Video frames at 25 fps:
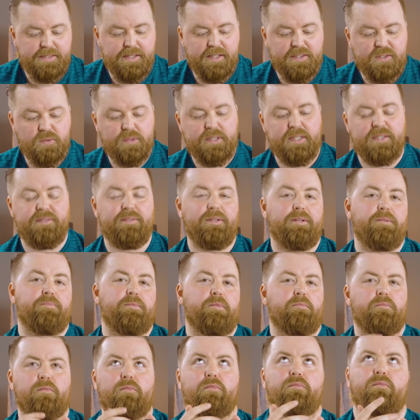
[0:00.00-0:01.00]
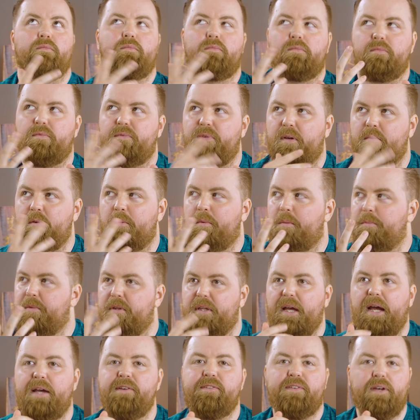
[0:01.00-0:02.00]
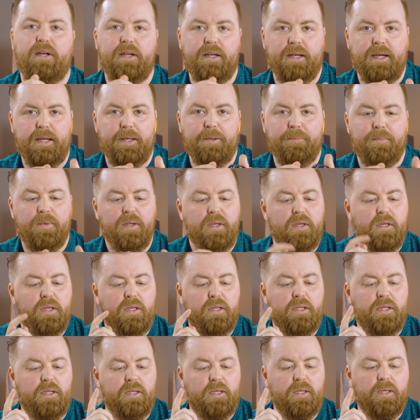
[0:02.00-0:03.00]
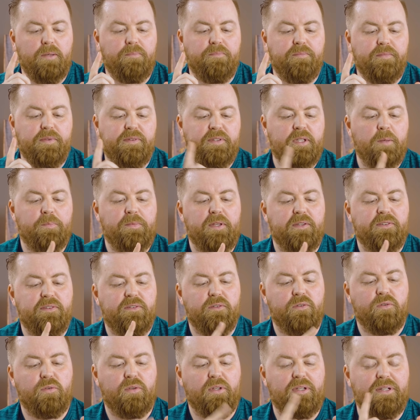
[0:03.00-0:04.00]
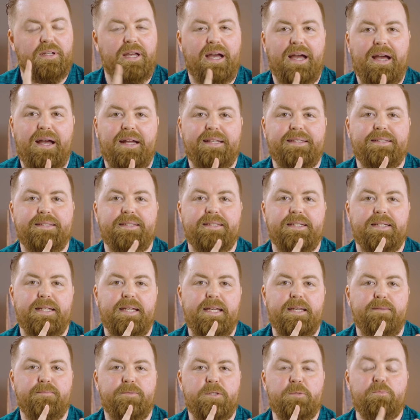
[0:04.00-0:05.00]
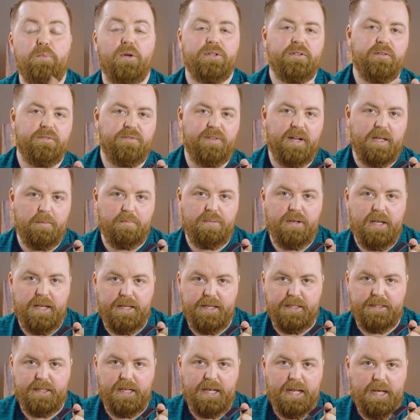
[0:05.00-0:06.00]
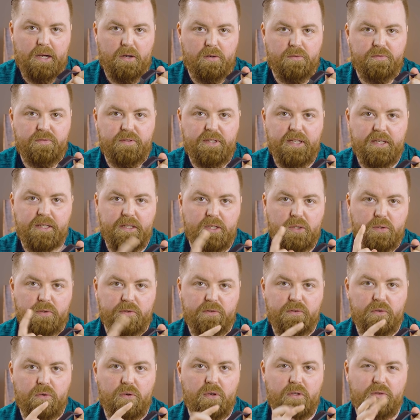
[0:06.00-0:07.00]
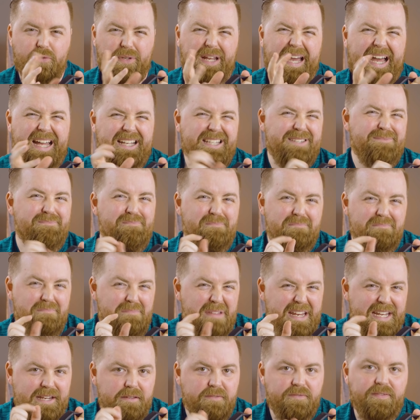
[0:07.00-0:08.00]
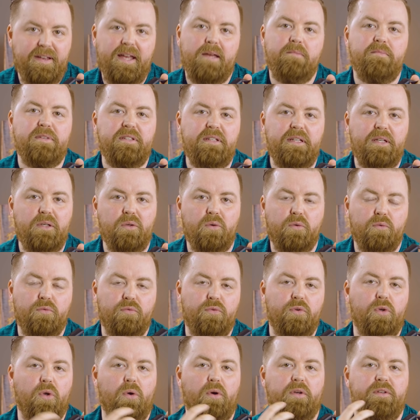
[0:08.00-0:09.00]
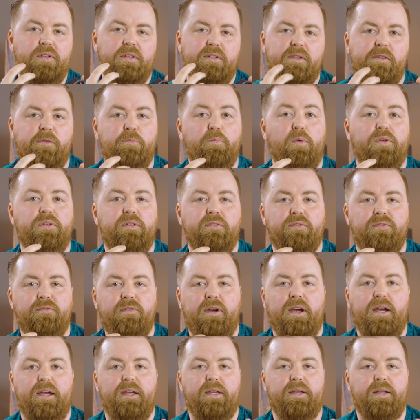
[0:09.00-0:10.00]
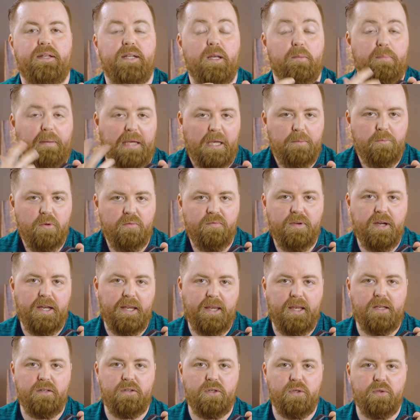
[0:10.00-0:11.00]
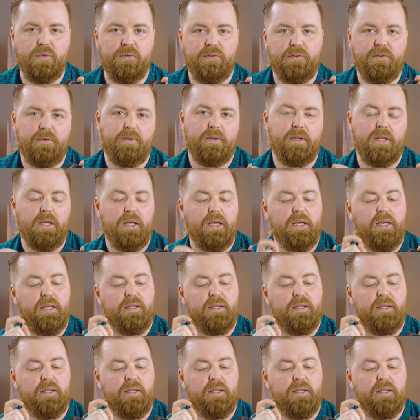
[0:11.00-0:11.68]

ist jetzt so, dass wir, hm, fangen wir mal mit drei Sachen an. Ähm, es gibt jetzt so eine Art äh, Spotify-Player da drauf, den ihr nutzen könnt. So eine Art Mini-Fernbedienung für Leute, die Spotify in der Premium-Variante nutzen.